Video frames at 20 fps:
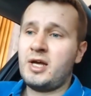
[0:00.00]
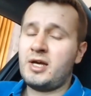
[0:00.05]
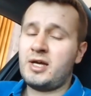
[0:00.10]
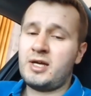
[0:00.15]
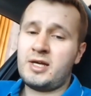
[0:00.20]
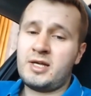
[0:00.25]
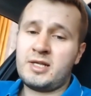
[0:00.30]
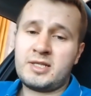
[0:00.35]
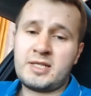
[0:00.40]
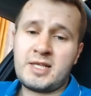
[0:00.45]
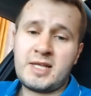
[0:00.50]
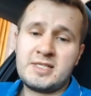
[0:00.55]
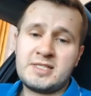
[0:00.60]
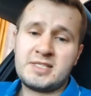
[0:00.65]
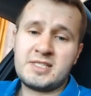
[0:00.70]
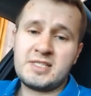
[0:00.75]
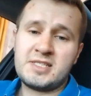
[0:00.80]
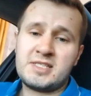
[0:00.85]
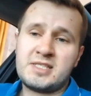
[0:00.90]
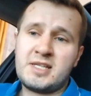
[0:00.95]
E, ten
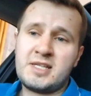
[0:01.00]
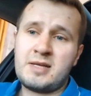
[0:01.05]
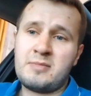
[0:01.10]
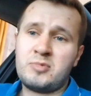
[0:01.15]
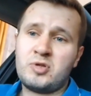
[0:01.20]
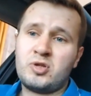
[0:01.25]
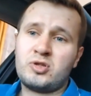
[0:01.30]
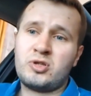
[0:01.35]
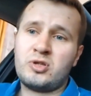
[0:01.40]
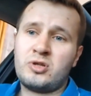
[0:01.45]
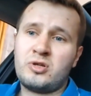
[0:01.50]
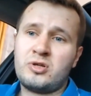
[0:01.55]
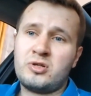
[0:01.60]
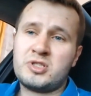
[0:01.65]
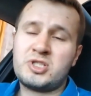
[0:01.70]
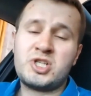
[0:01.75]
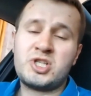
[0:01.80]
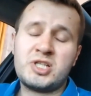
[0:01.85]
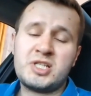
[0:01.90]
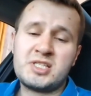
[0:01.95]
system, no
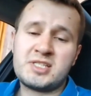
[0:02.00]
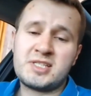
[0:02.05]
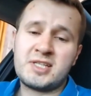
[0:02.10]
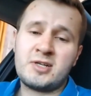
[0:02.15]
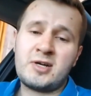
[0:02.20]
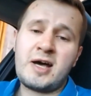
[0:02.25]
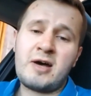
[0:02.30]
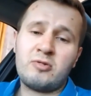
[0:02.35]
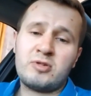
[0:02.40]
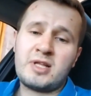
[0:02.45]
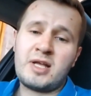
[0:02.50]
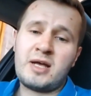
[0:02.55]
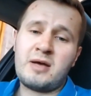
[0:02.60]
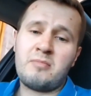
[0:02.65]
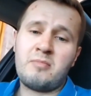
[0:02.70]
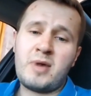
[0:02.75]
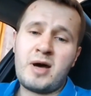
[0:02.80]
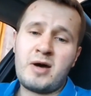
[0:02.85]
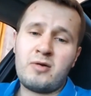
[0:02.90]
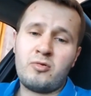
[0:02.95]
to czyni z tego
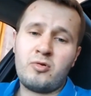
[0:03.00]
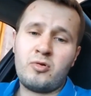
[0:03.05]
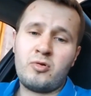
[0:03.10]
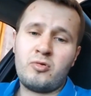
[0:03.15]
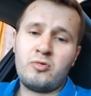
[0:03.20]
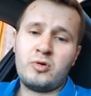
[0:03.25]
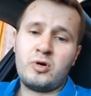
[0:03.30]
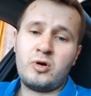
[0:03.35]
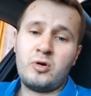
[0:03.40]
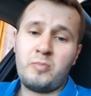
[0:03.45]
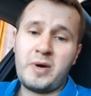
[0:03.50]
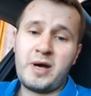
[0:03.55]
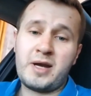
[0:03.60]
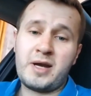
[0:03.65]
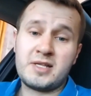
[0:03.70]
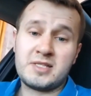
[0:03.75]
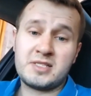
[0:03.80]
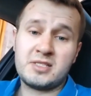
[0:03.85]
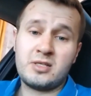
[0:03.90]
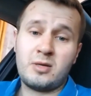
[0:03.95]
auta małą
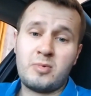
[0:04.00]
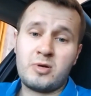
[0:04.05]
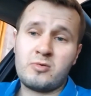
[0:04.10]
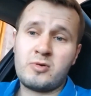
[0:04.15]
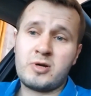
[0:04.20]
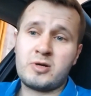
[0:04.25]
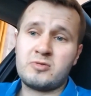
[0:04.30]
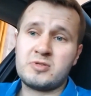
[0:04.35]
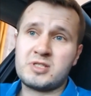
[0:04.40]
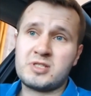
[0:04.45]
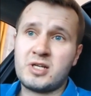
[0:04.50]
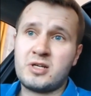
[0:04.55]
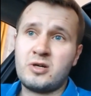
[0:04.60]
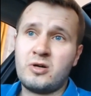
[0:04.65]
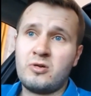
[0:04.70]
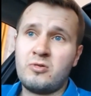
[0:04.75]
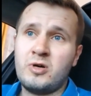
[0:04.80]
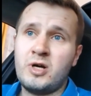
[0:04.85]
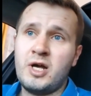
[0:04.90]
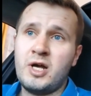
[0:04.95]
operę z dobrą
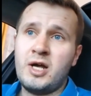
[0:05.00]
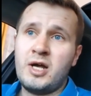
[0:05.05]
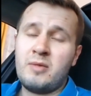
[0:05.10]
akustyką.